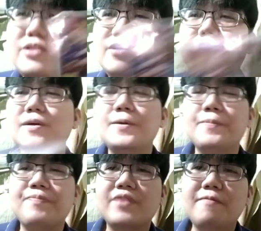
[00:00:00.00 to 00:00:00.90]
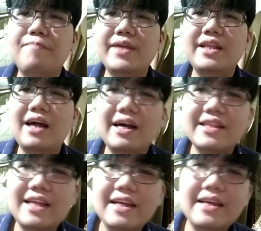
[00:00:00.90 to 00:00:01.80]
nyo yung
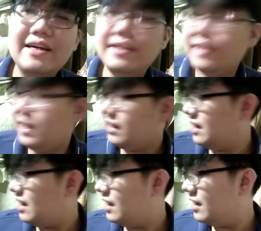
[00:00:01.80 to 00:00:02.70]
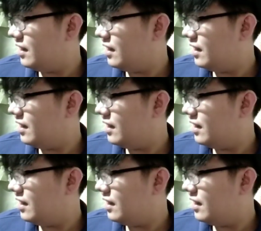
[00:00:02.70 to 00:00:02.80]
pinaka talagang deck niya.